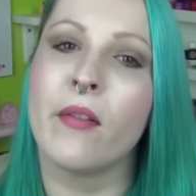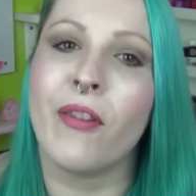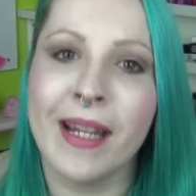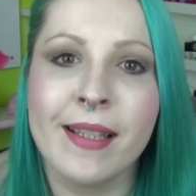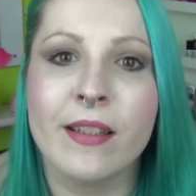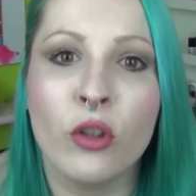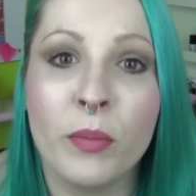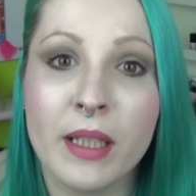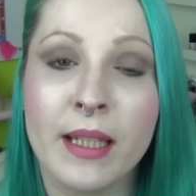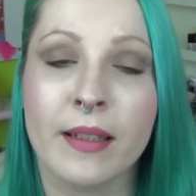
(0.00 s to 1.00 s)
wenn es
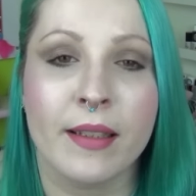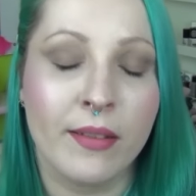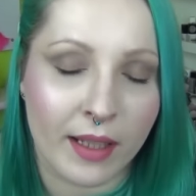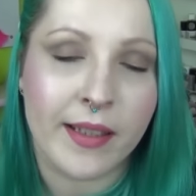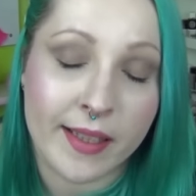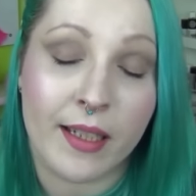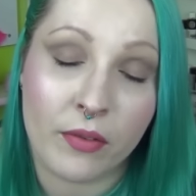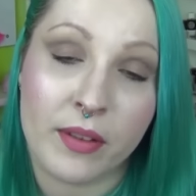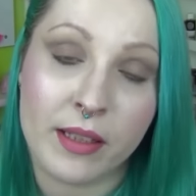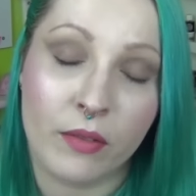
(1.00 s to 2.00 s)
illuminierend ist, das ist ja
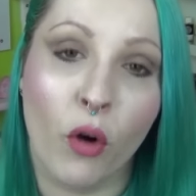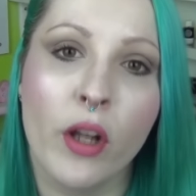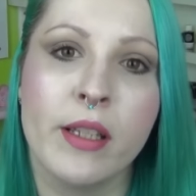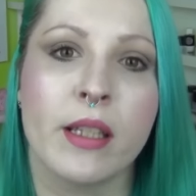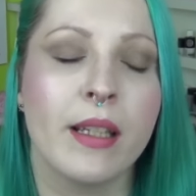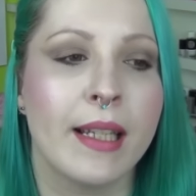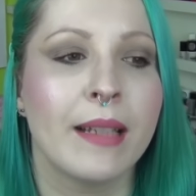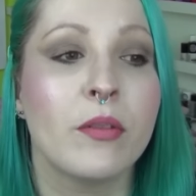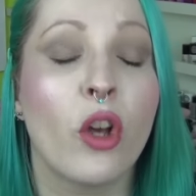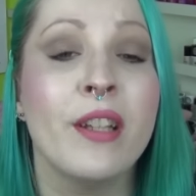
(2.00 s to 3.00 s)
das, was ich wollte,
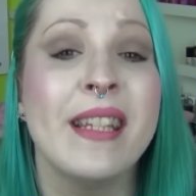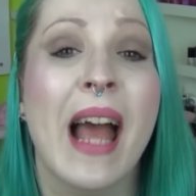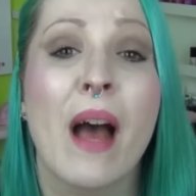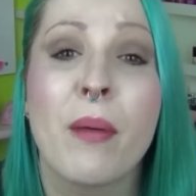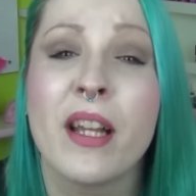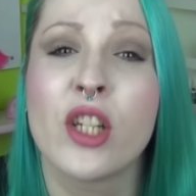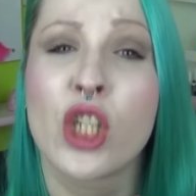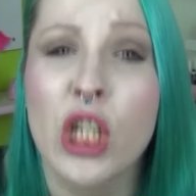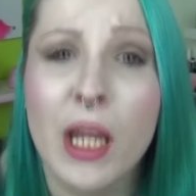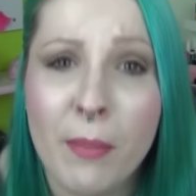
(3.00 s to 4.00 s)
dann sollten da aber
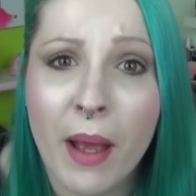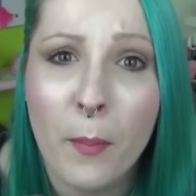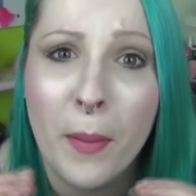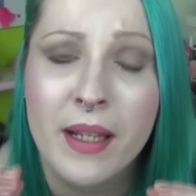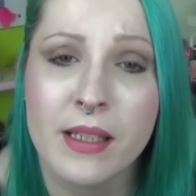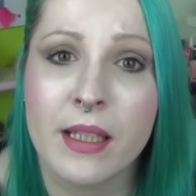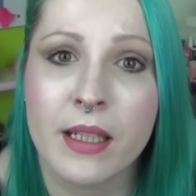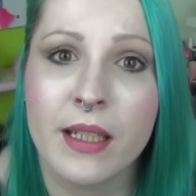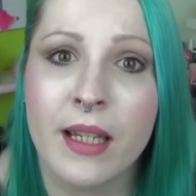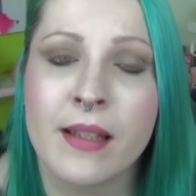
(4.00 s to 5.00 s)

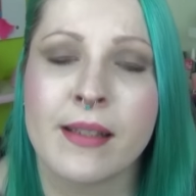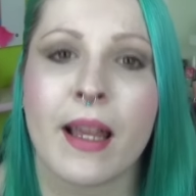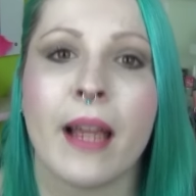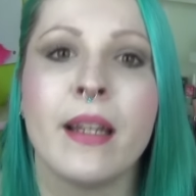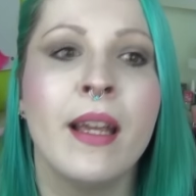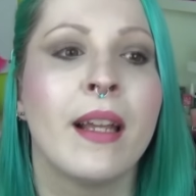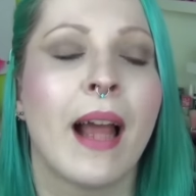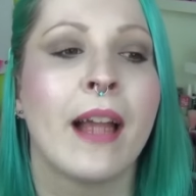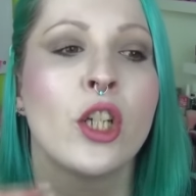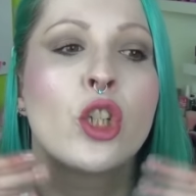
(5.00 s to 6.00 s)
Schimmerpartikel drin sein.
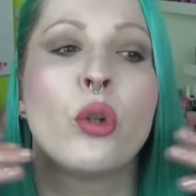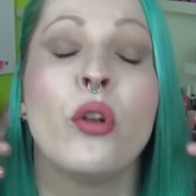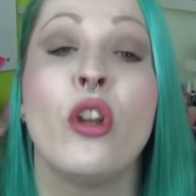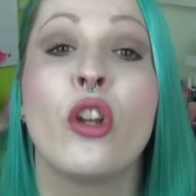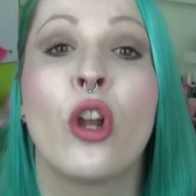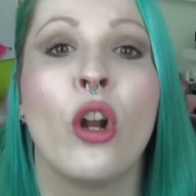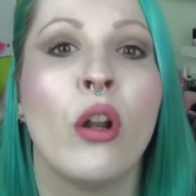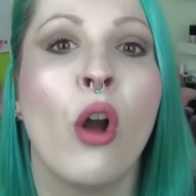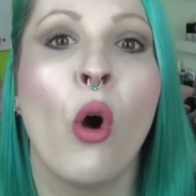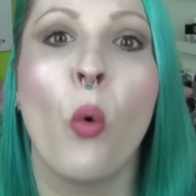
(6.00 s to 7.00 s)
Einen schönen
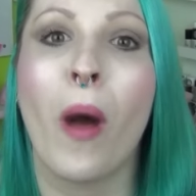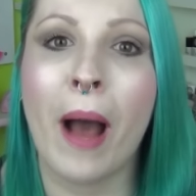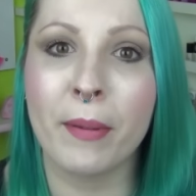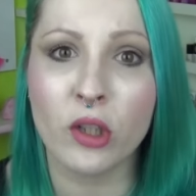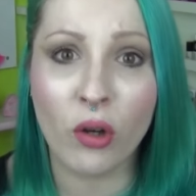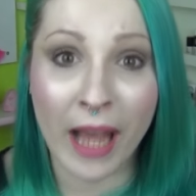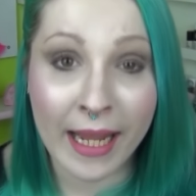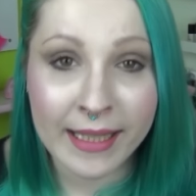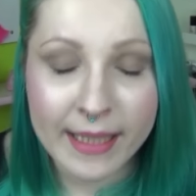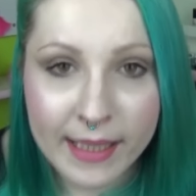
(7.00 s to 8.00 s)
Glow, aber doch
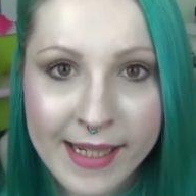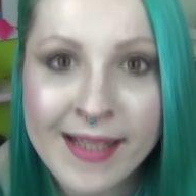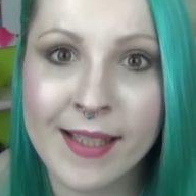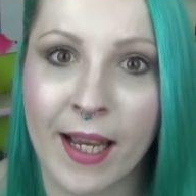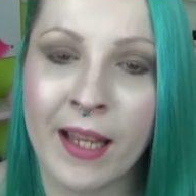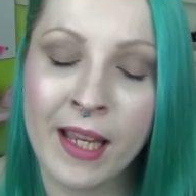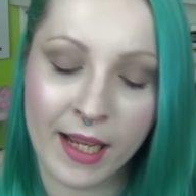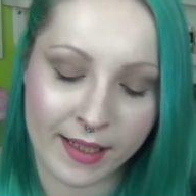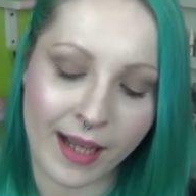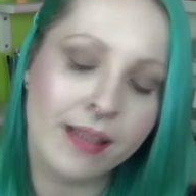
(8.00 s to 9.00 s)
kein Glitzer.
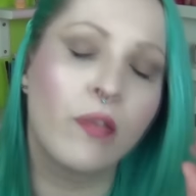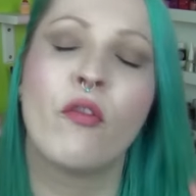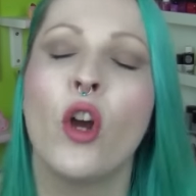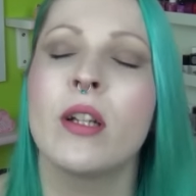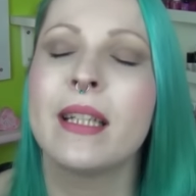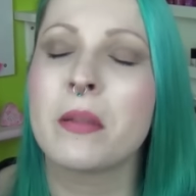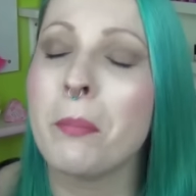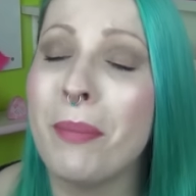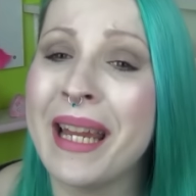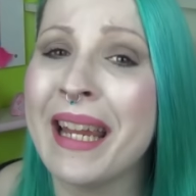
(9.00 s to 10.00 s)
Da ist wirklich
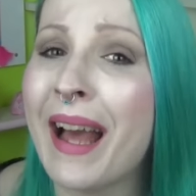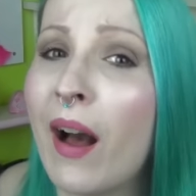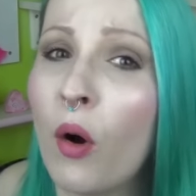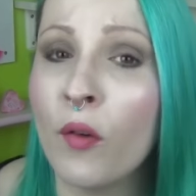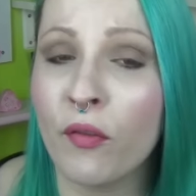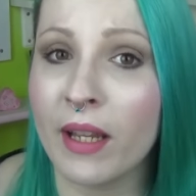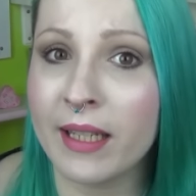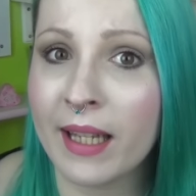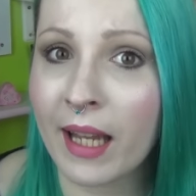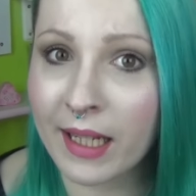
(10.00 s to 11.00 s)
mega
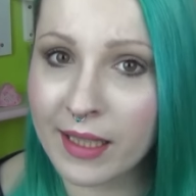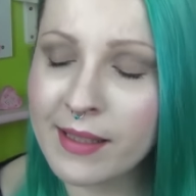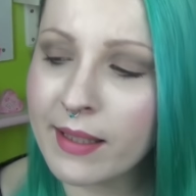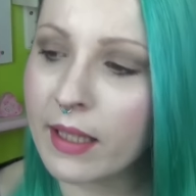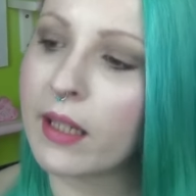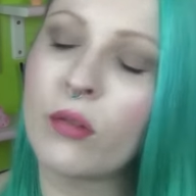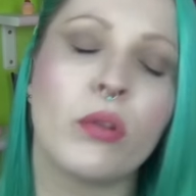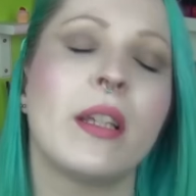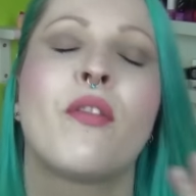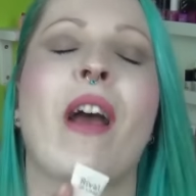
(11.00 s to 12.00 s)
auffälliger Glitzer drin
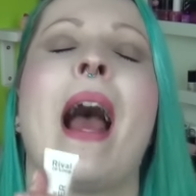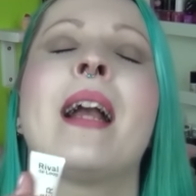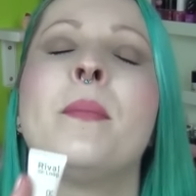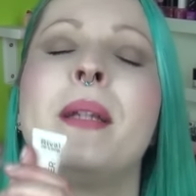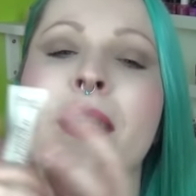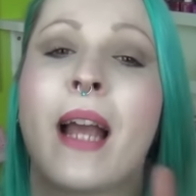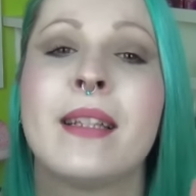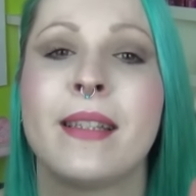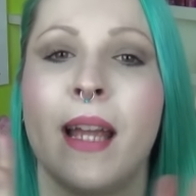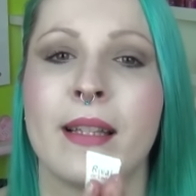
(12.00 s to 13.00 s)
und ich frage mich
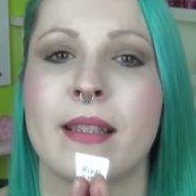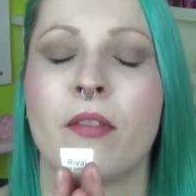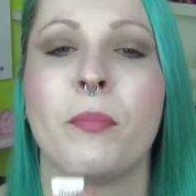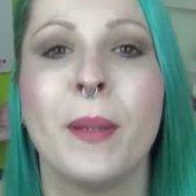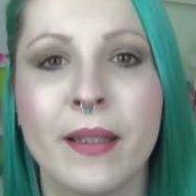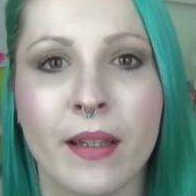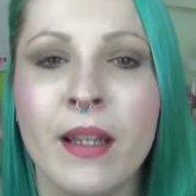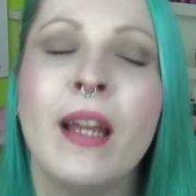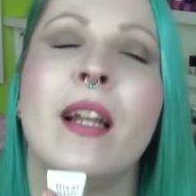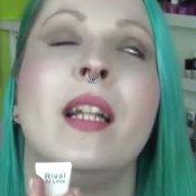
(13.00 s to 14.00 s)
ganz ernsthaft, bitte,
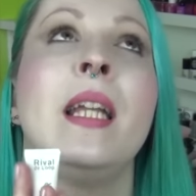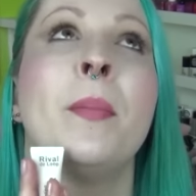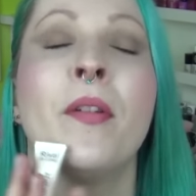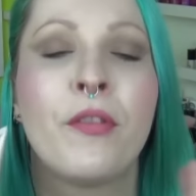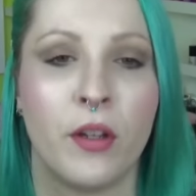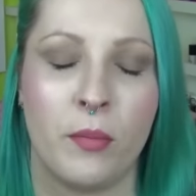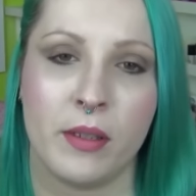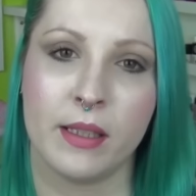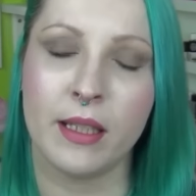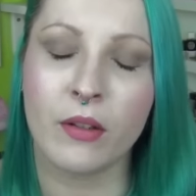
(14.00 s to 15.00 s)
liebe
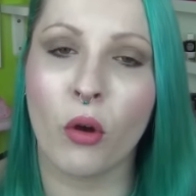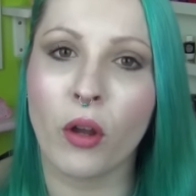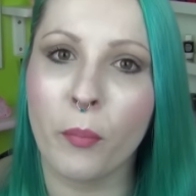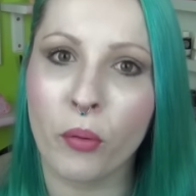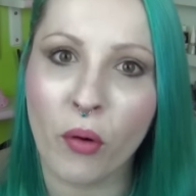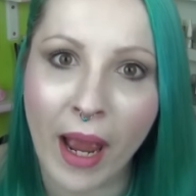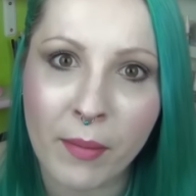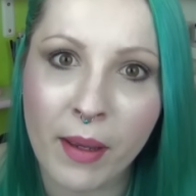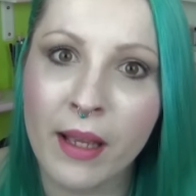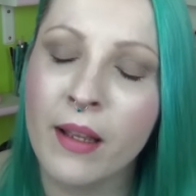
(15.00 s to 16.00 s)
Firmen, die in eure
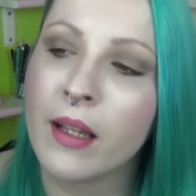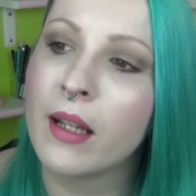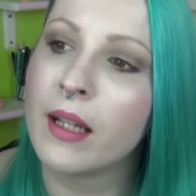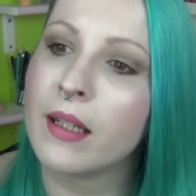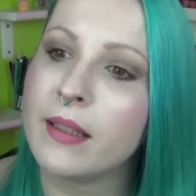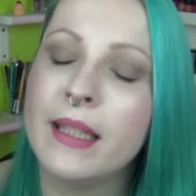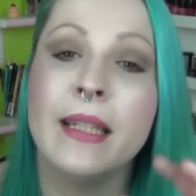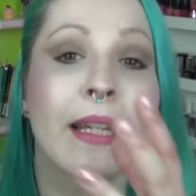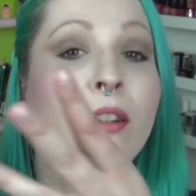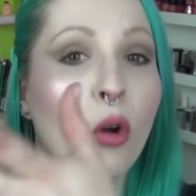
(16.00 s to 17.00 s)
Primer, die
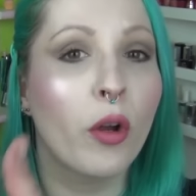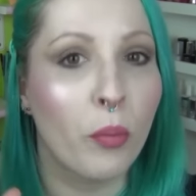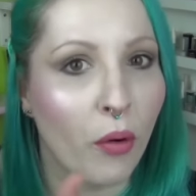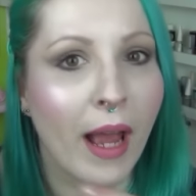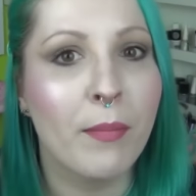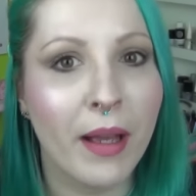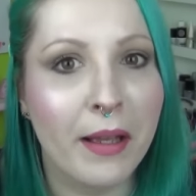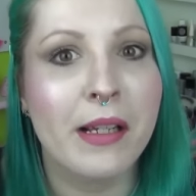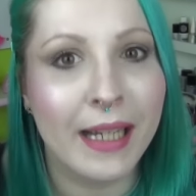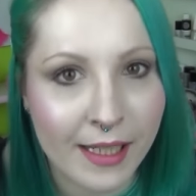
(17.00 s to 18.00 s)
ihr in eure
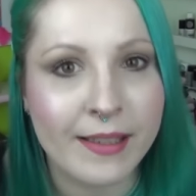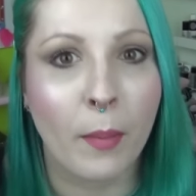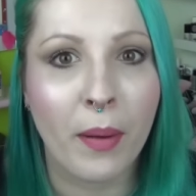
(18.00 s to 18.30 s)
Primer Glitzer